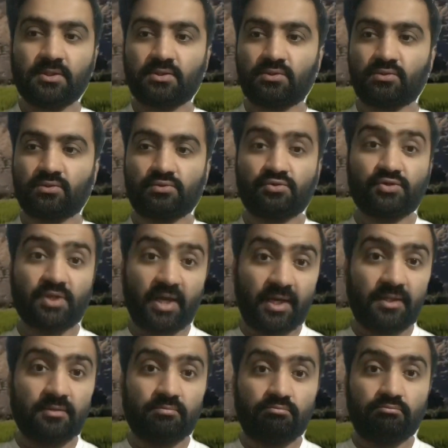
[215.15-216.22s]
तो
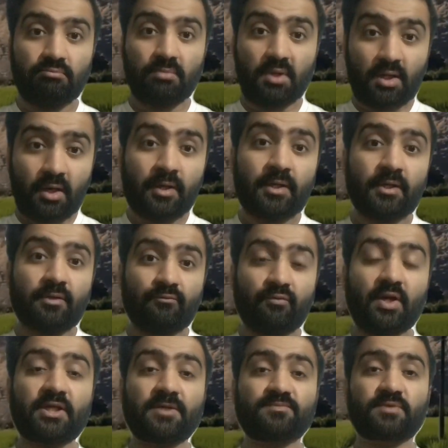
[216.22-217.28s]
शायद अगर हम
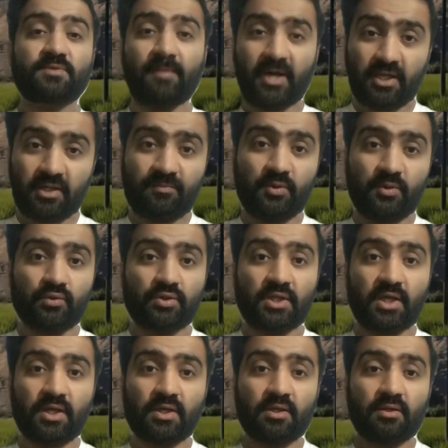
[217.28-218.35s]
वर्ल्ड कप से बाहर भी होते
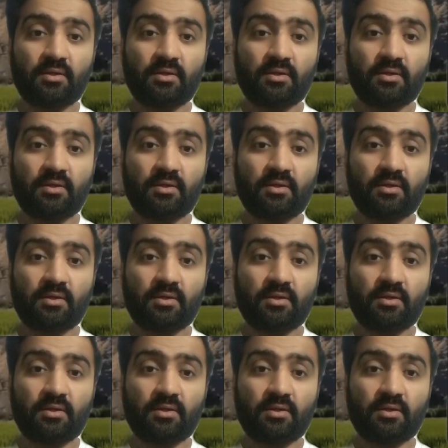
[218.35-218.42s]
हैं